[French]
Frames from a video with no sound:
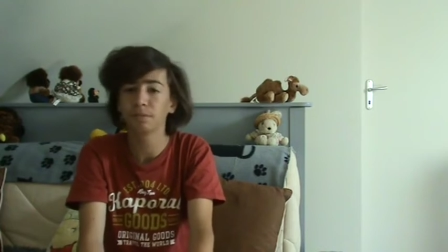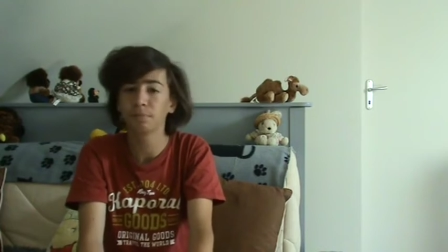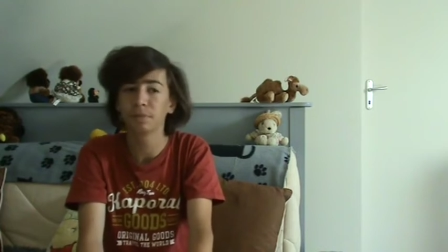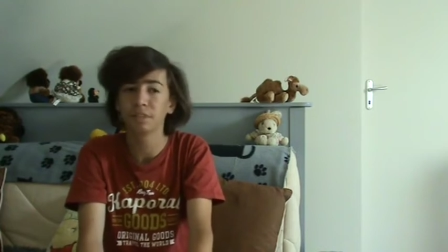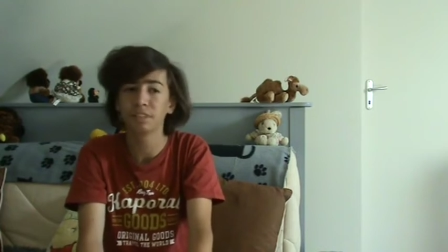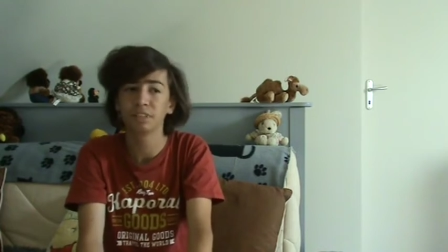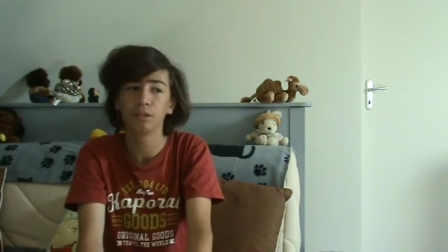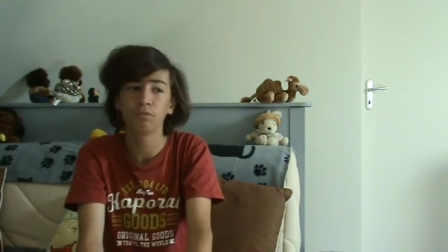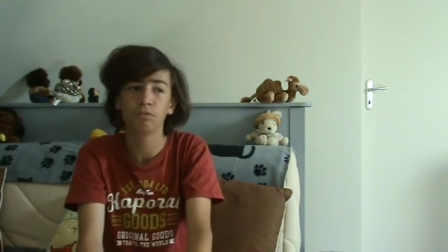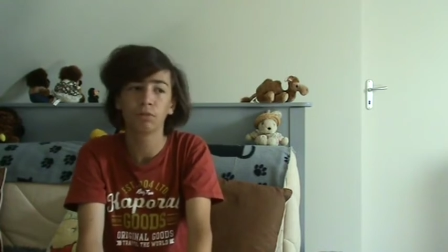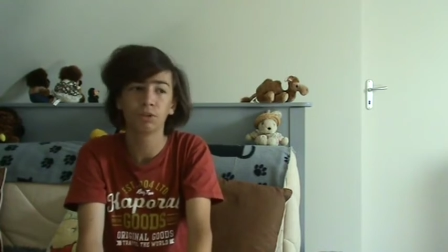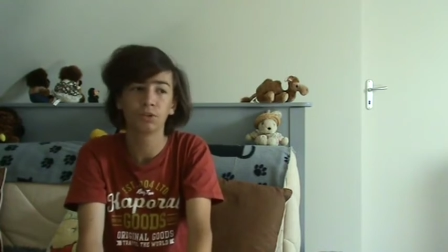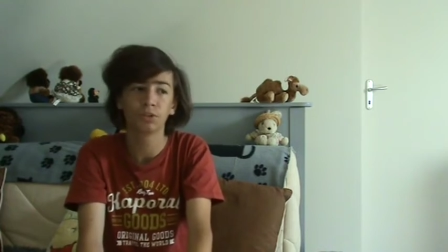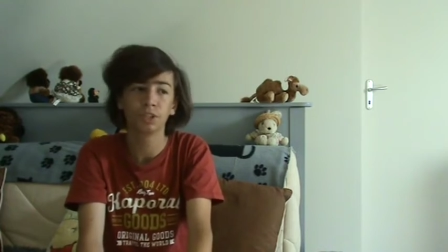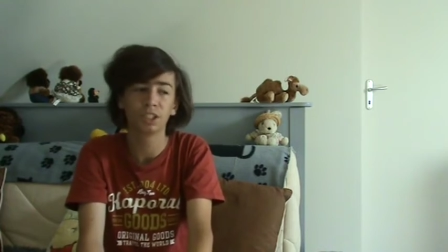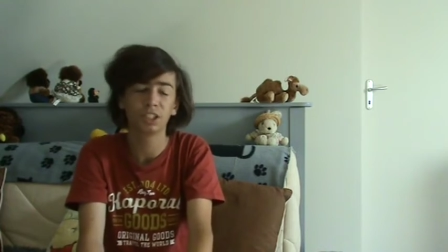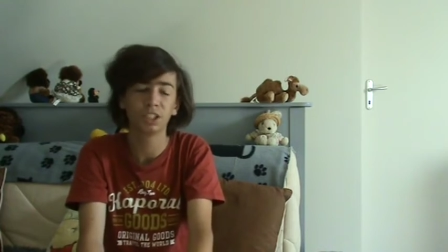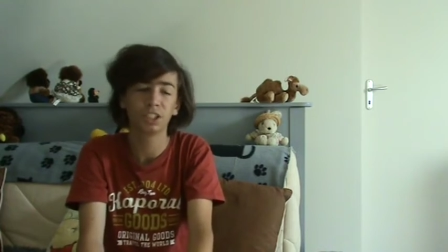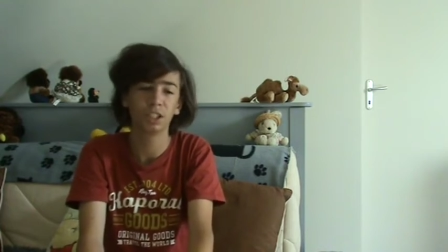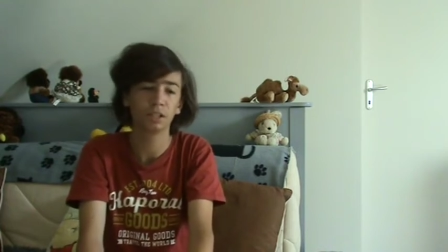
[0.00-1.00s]
passé mois l'an
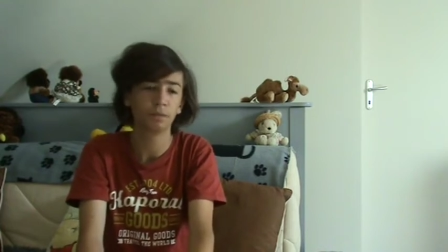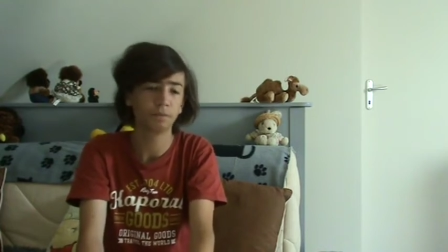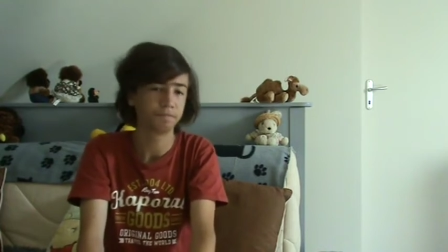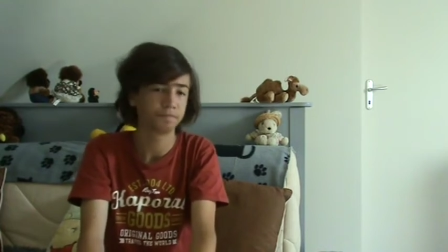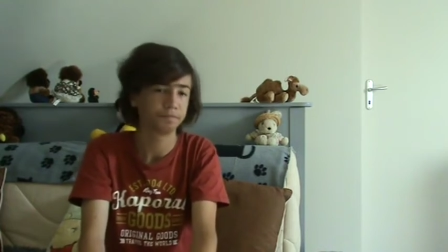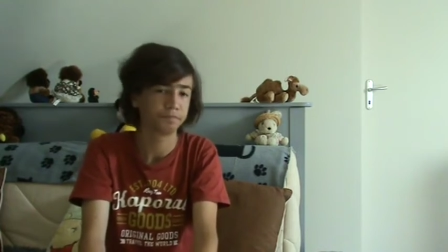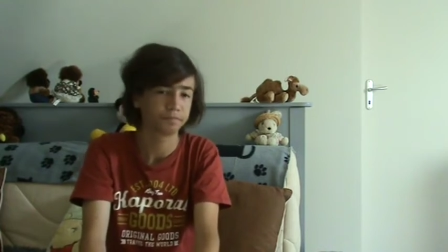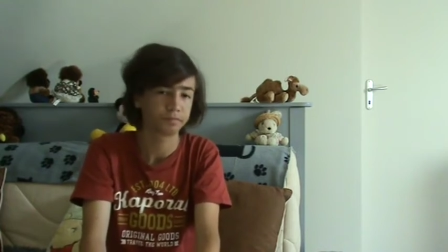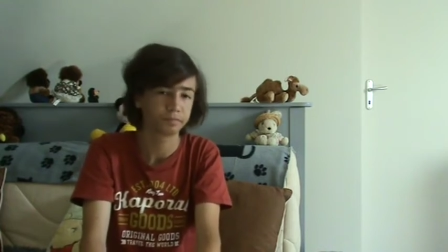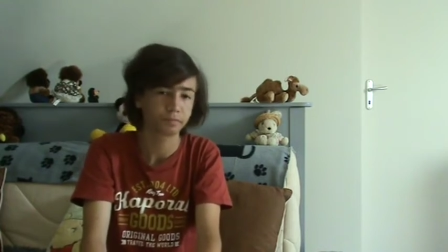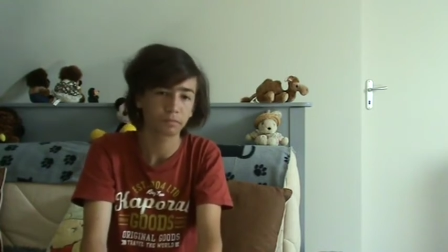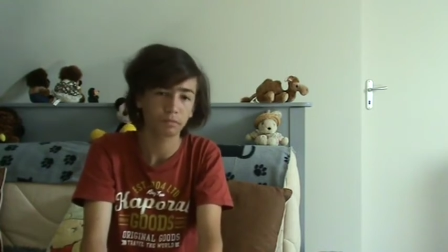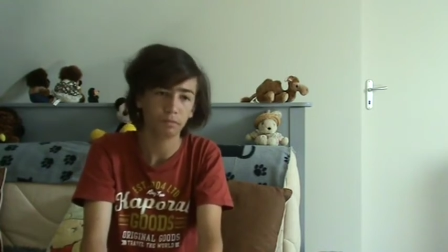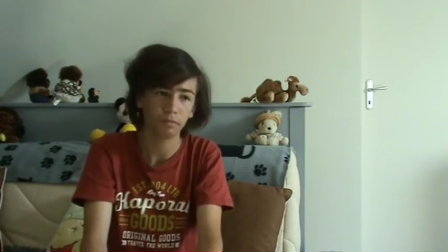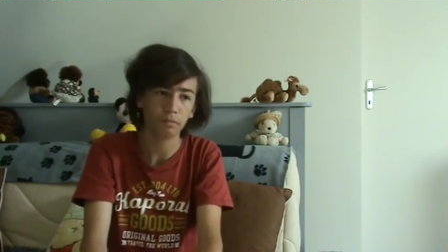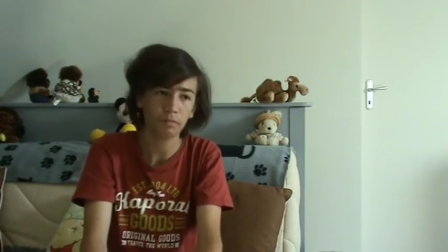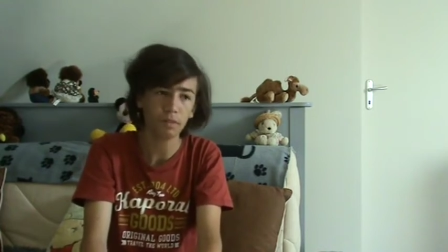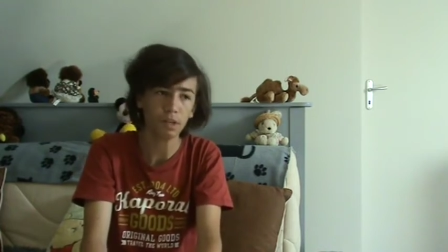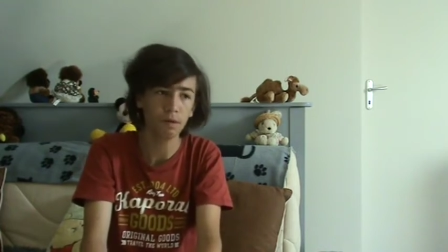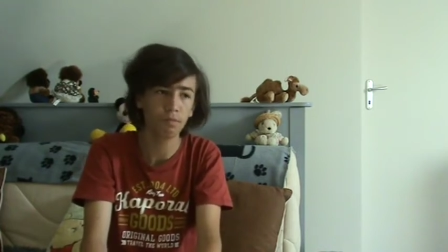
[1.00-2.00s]
dernier.
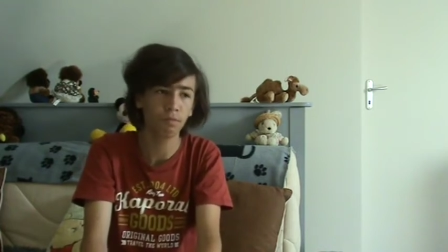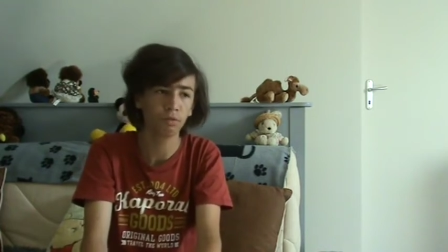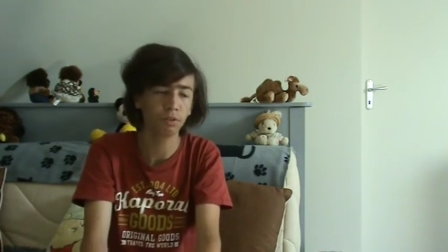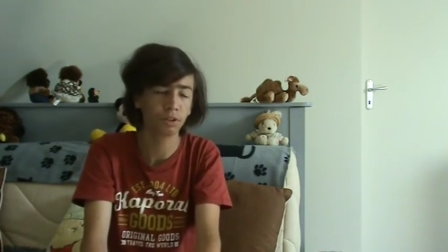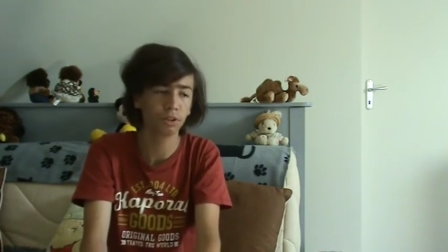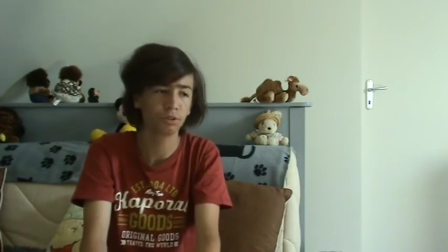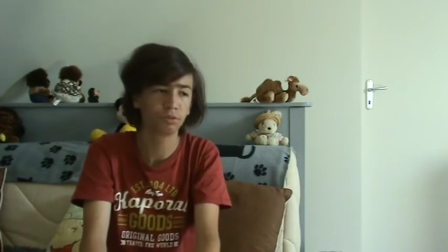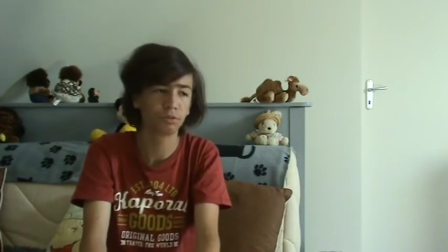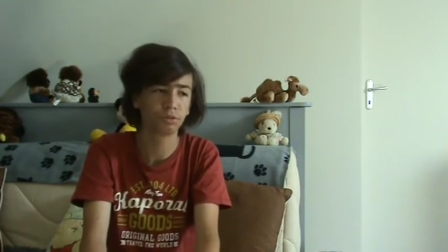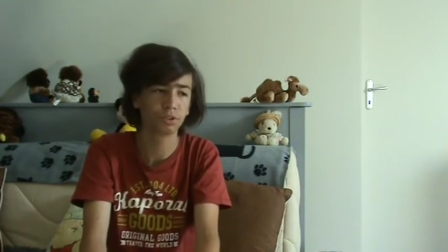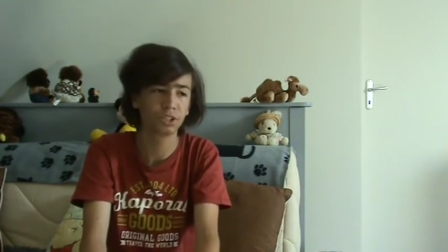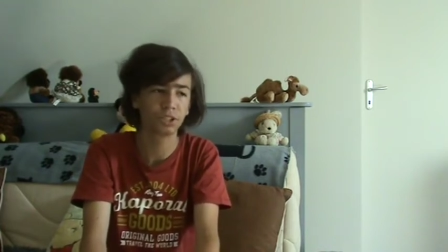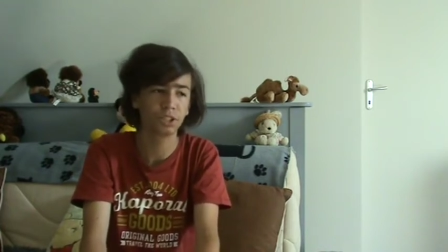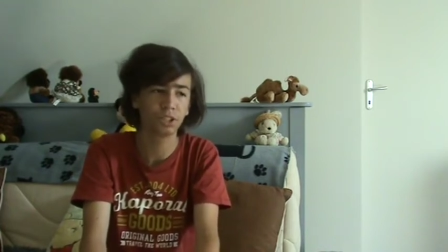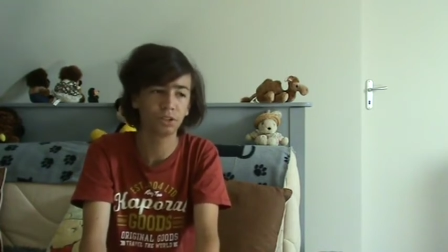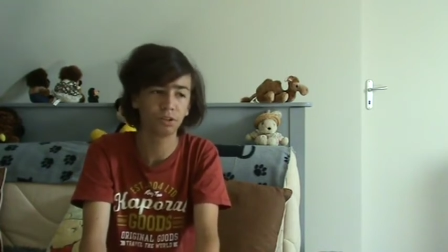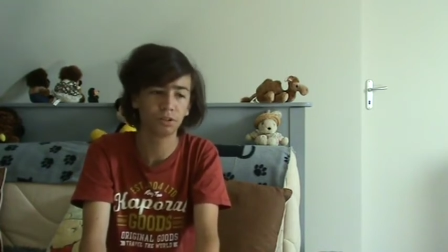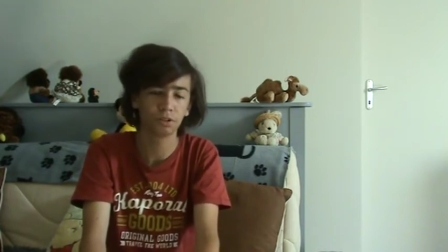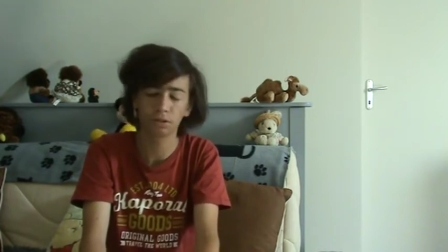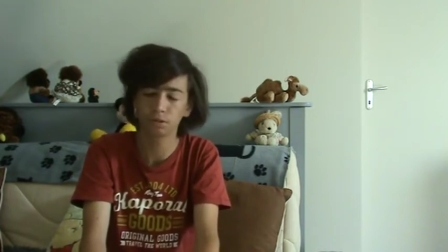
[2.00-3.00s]
Bon, il y a eu
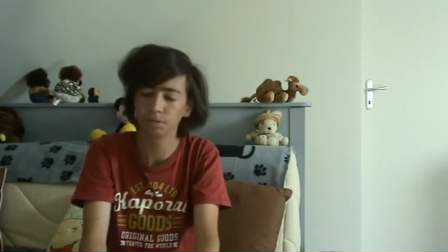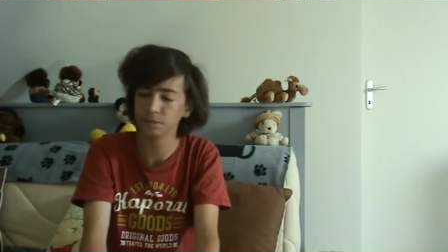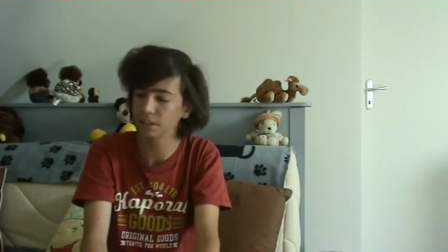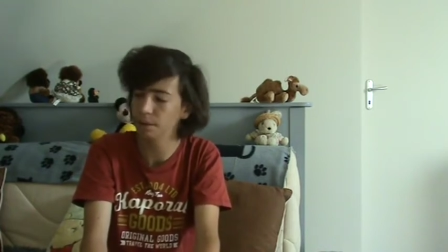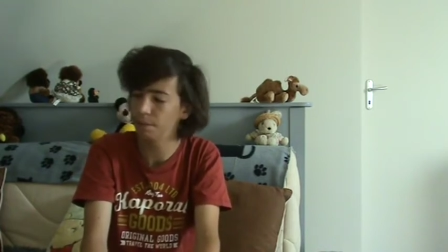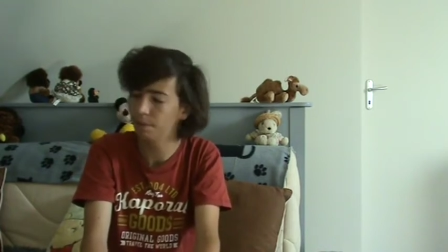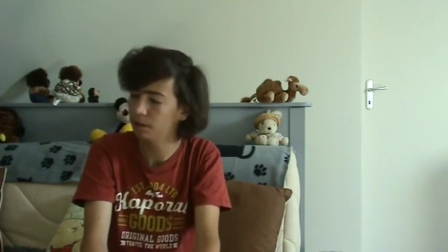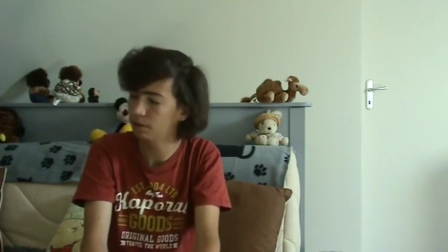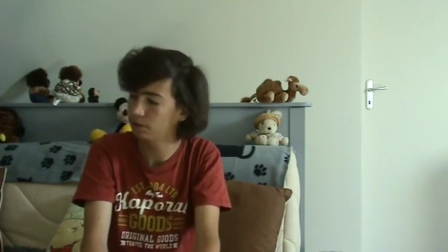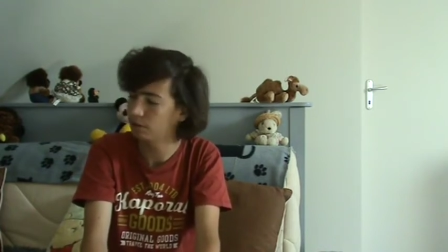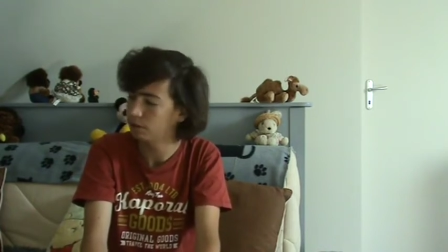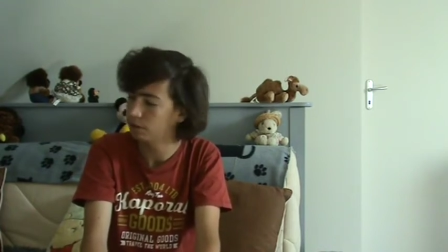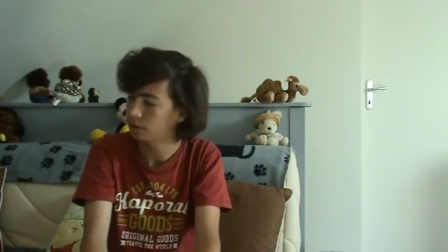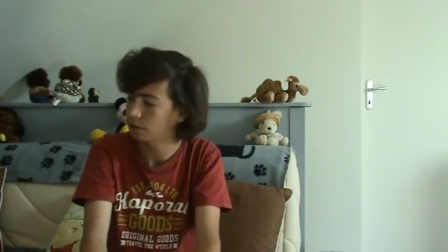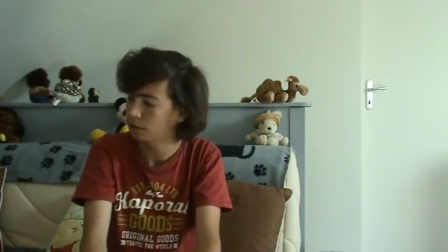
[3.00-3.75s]
aussi, comment il s'appelle